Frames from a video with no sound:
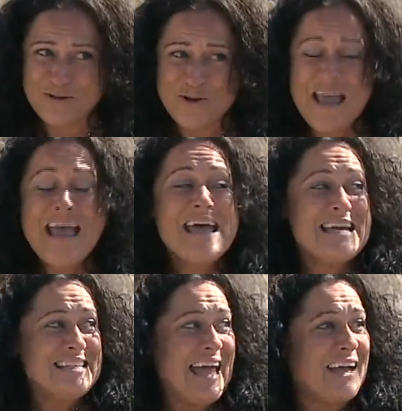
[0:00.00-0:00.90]

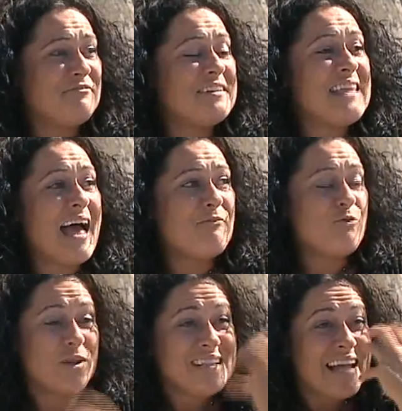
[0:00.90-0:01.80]
Oui, D'arriver
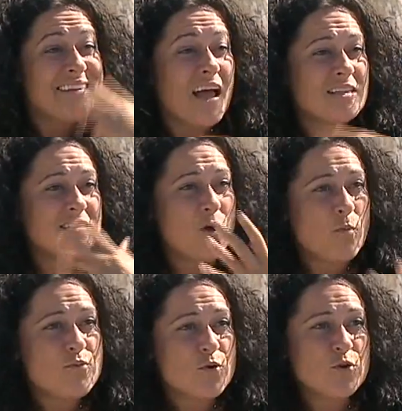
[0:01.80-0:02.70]
d'avoir de
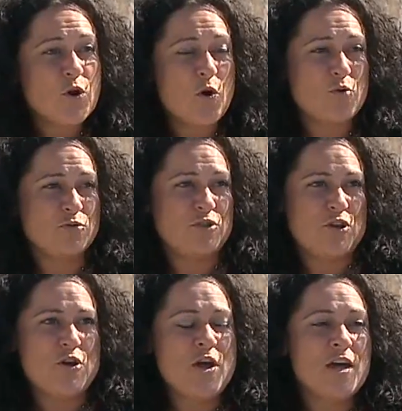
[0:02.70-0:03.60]
l'attention pour l'autre,
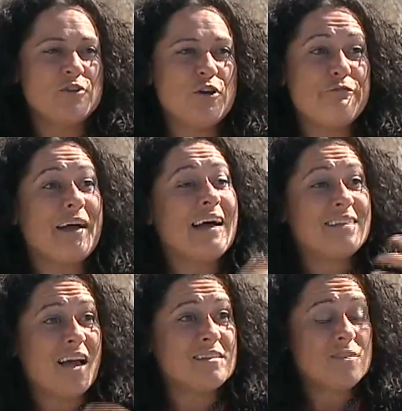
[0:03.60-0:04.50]
euh, de faire
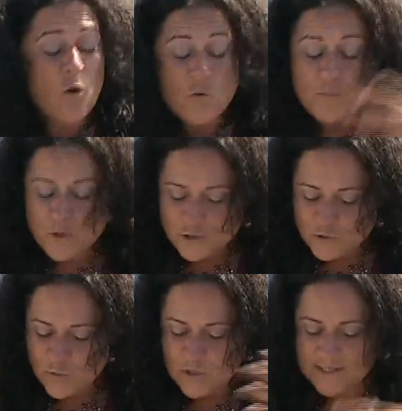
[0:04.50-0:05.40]
attention aux
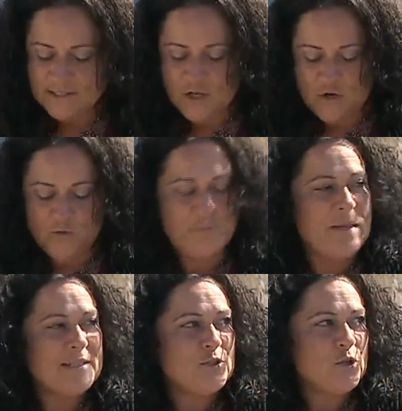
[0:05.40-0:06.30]
besoins de l'autre
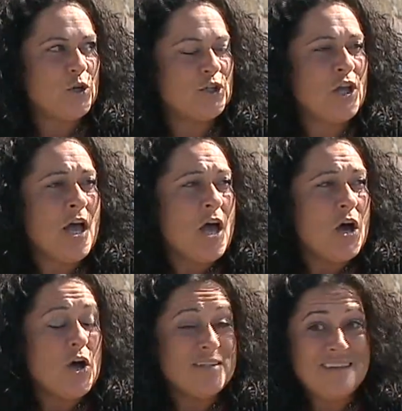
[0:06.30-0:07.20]
personne,
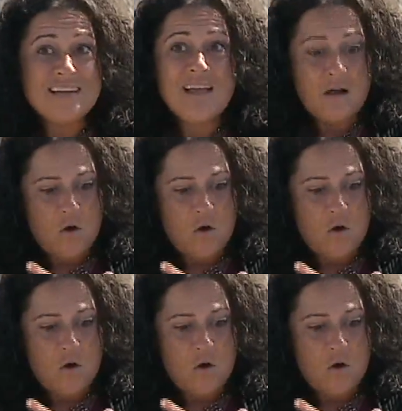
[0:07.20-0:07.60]
euh, d'être en